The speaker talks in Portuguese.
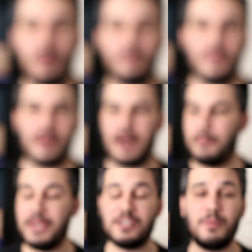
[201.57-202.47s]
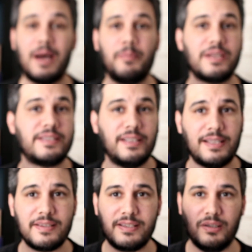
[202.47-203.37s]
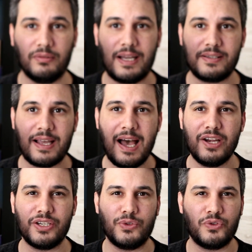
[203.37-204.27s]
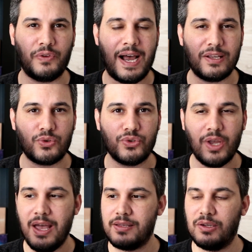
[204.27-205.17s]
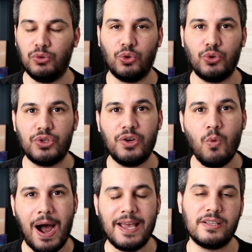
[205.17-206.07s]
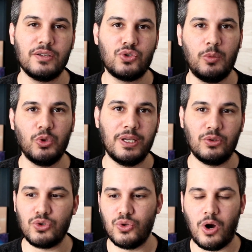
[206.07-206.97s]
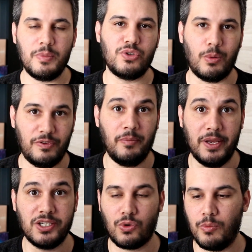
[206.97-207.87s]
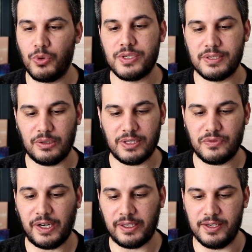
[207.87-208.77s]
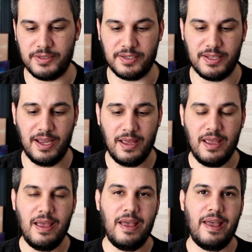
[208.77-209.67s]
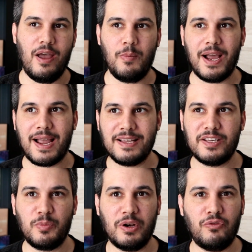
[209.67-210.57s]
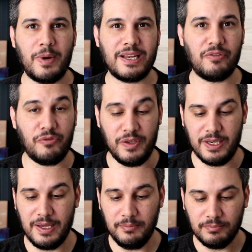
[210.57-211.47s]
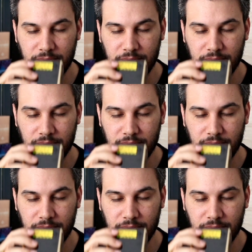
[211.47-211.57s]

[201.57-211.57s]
a, é, a, mesma apresentação. Tá? As caixas, os frascos são todos iguais, só mudando os nomes e, obviamente, a composição das fragrâncias. Né? É uma casa de perfumaria fina.